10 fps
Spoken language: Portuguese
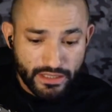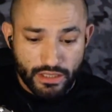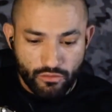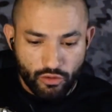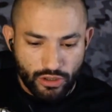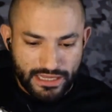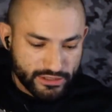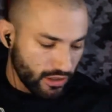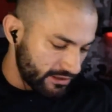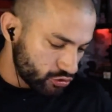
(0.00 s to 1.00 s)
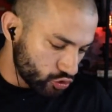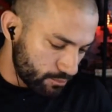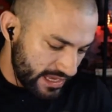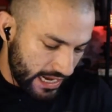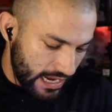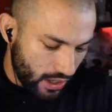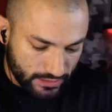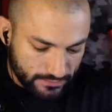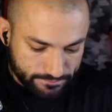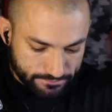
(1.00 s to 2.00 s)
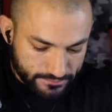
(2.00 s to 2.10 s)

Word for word: Vou colocar aqui ó, uma super aula,